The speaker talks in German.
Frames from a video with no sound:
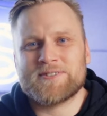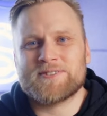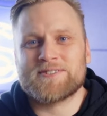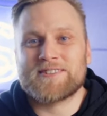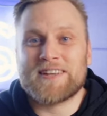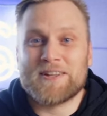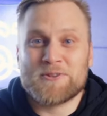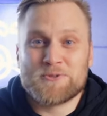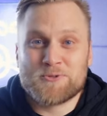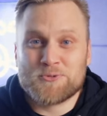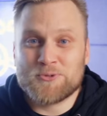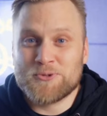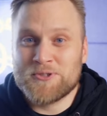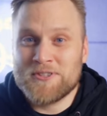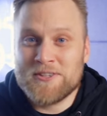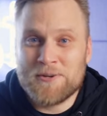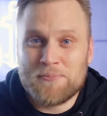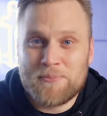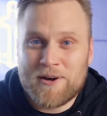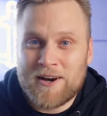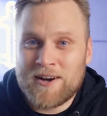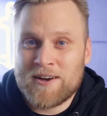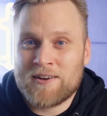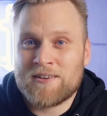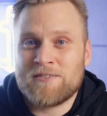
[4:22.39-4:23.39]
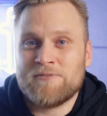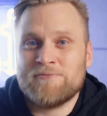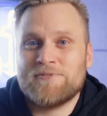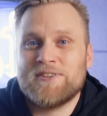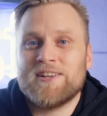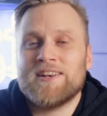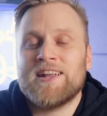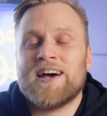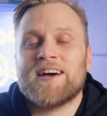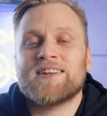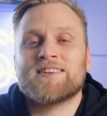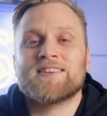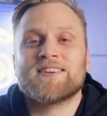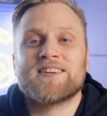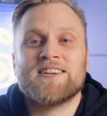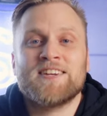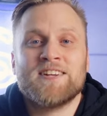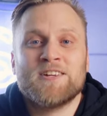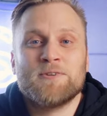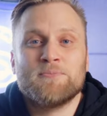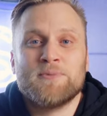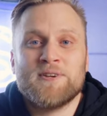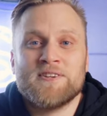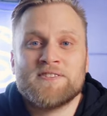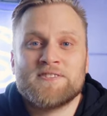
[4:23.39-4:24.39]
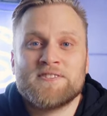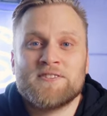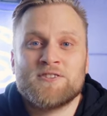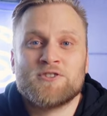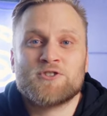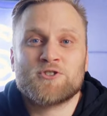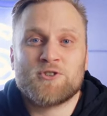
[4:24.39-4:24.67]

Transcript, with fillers: Das kannst du hier machen. Wir laden regelmäßig